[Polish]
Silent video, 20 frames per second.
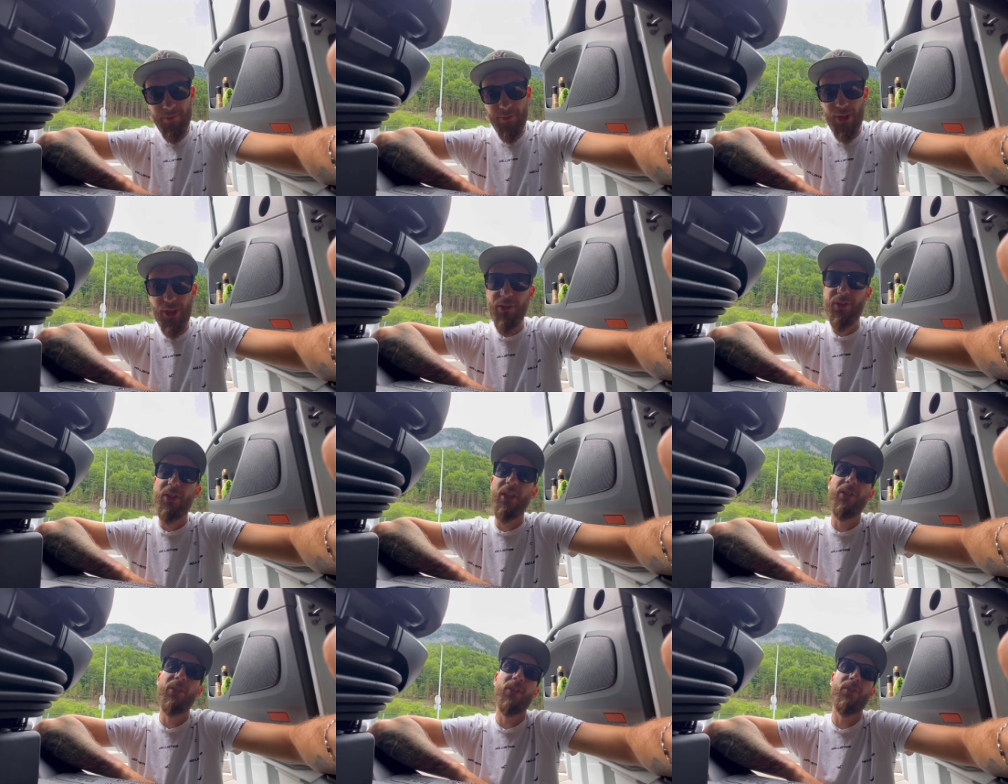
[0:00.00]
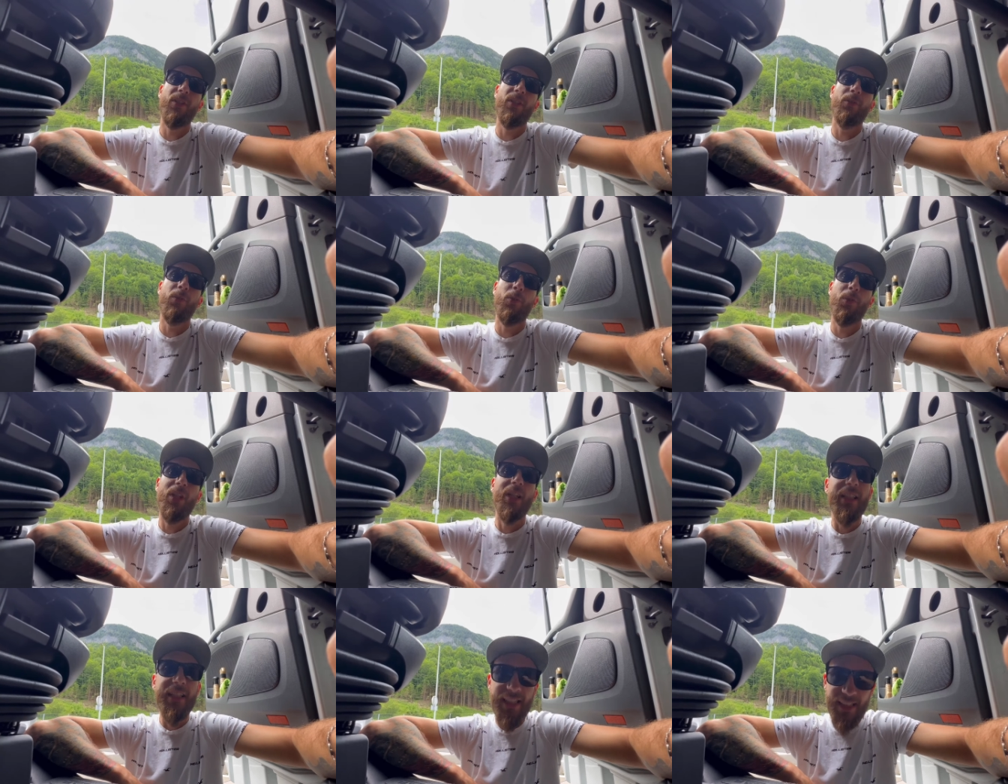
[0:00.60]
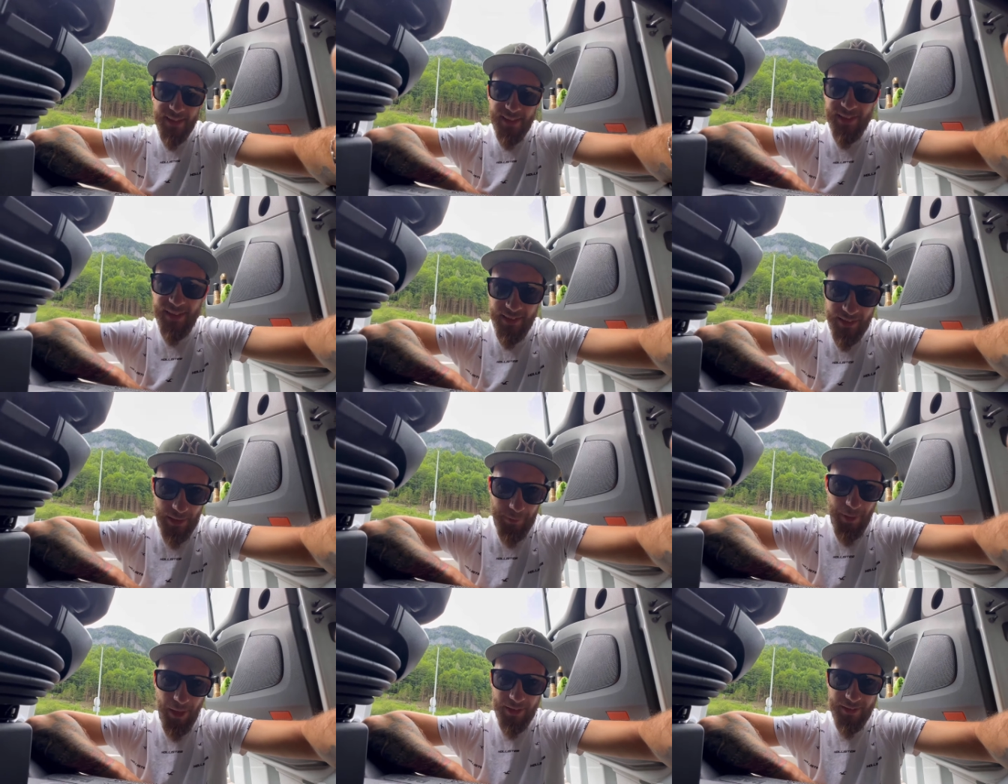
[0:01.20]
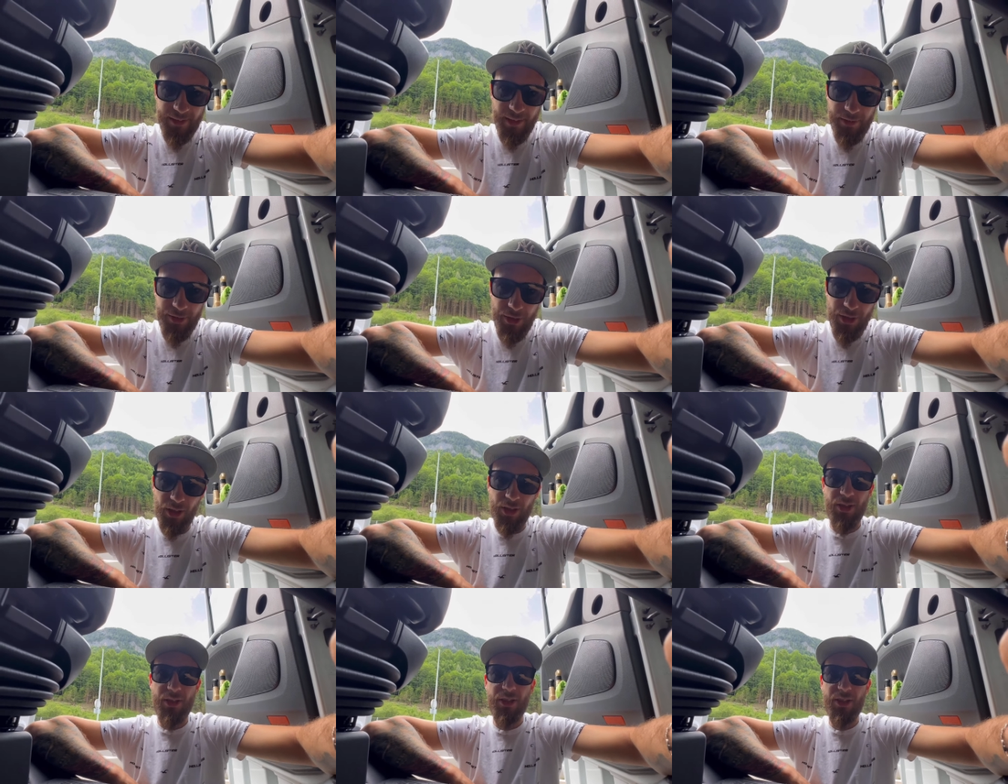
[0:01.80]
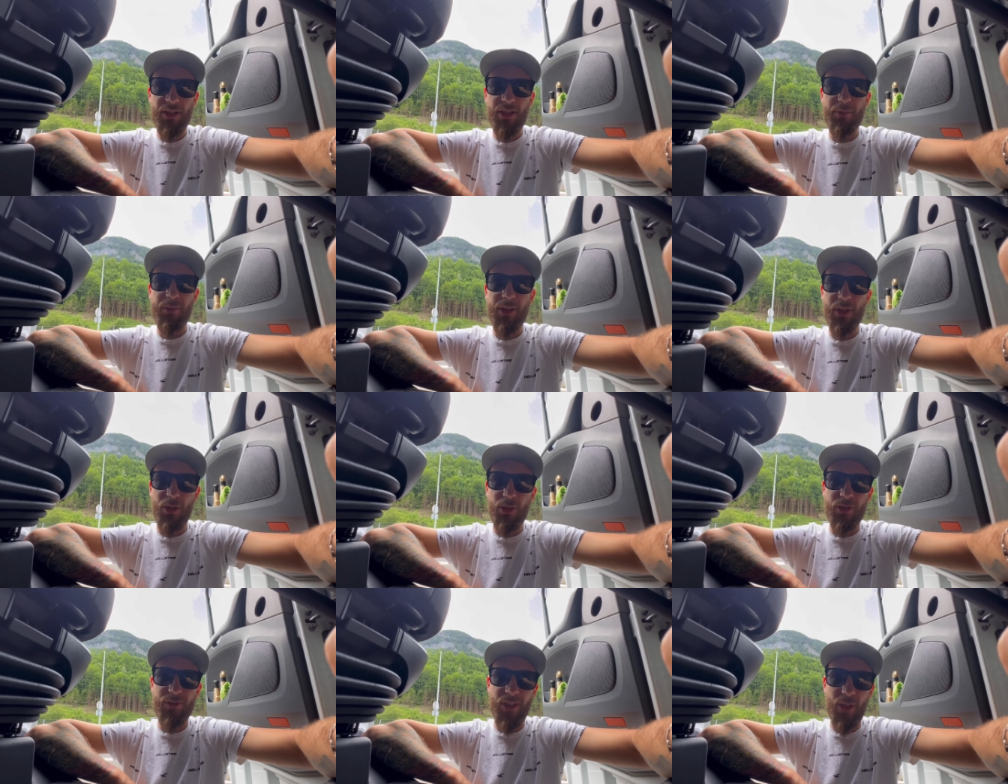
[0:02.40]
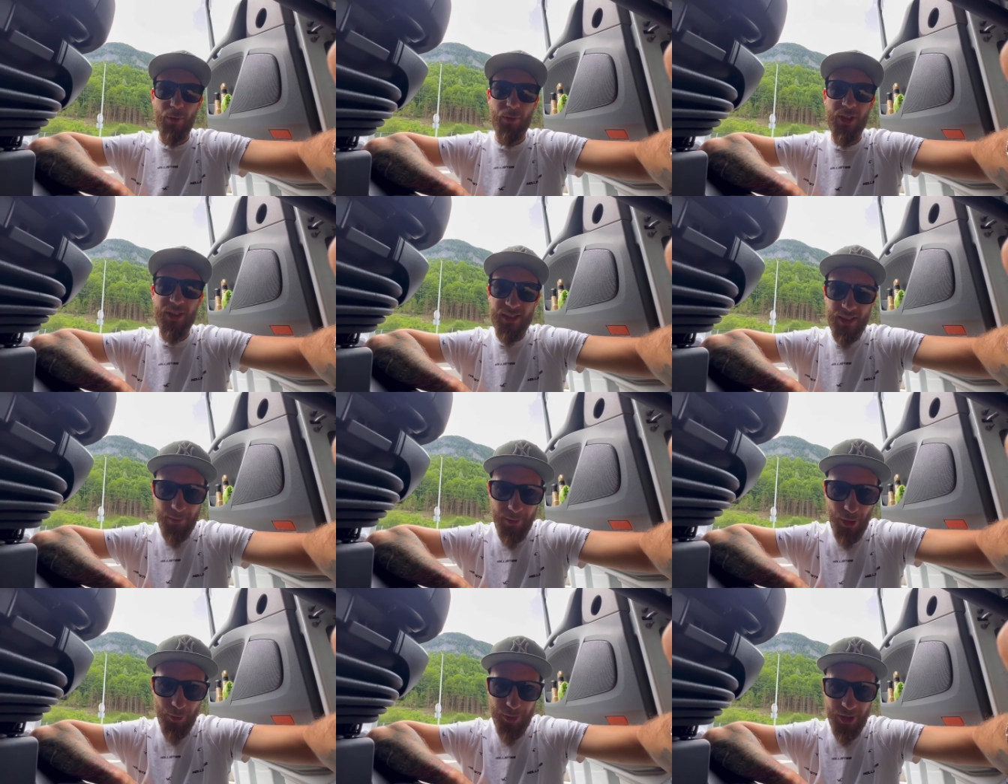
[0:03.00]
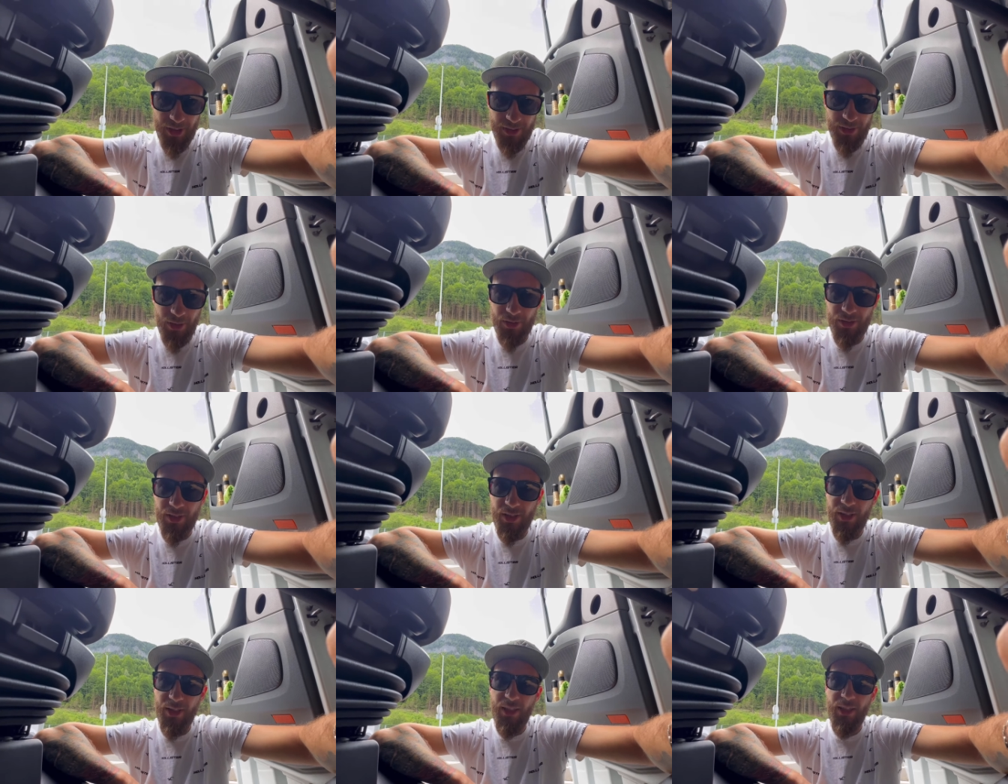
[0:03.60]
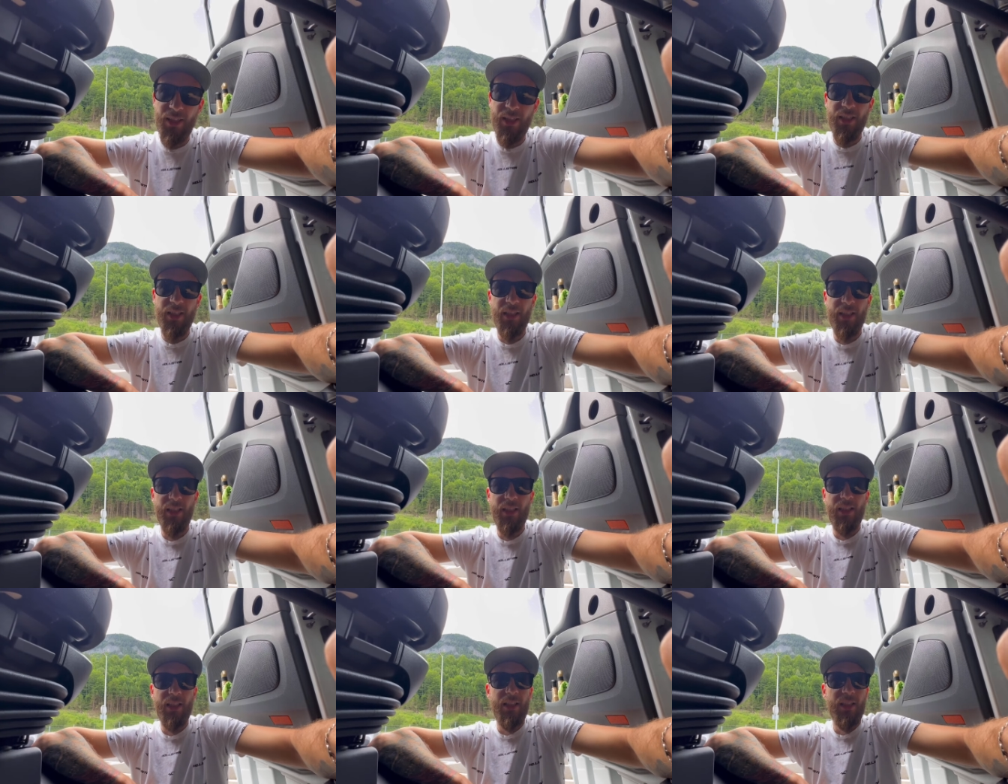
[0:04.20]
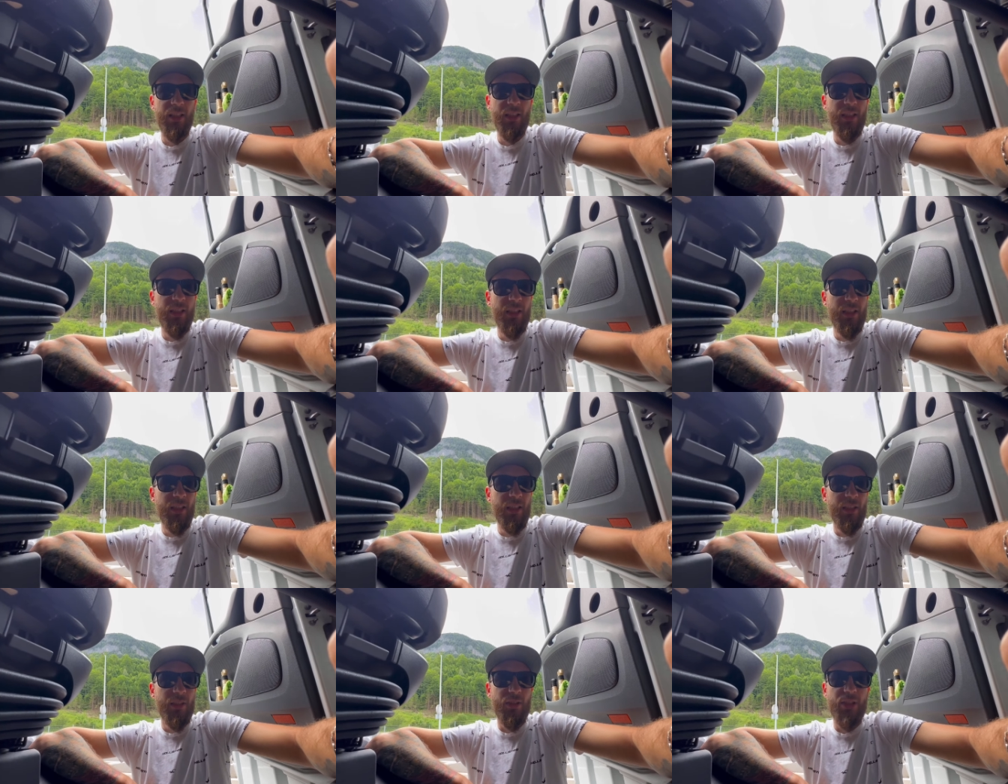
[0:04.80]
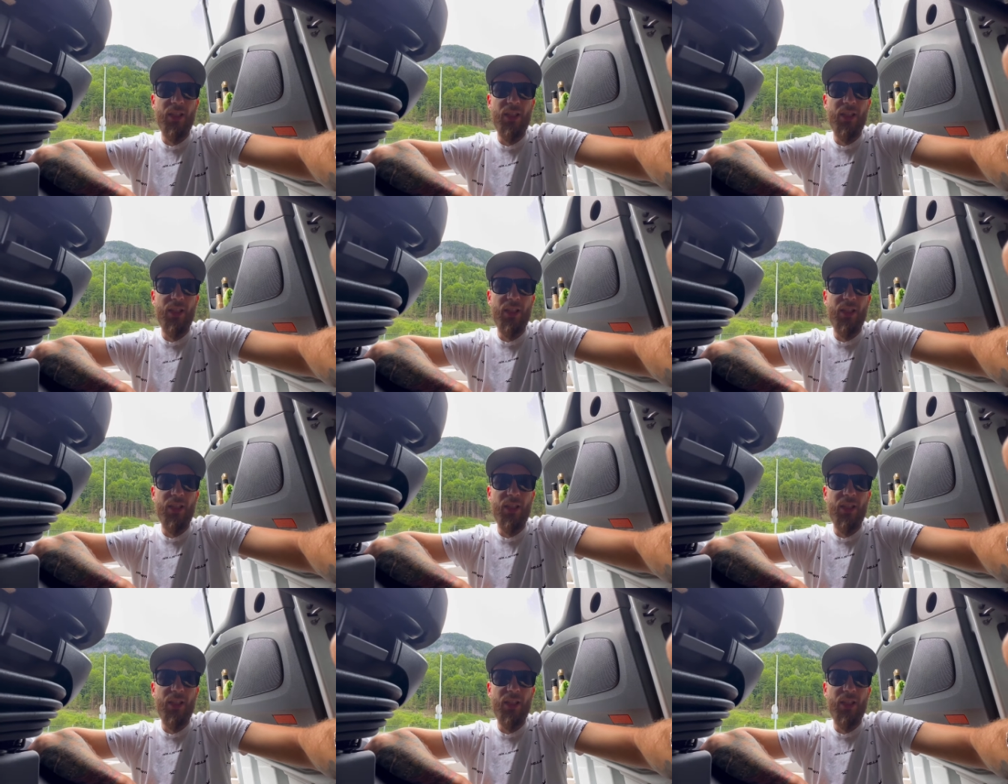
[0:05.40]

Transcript: czy ten towar w ogóle jest na tej pace, czy nikt nam tego towaru nie zabrał przez noc. No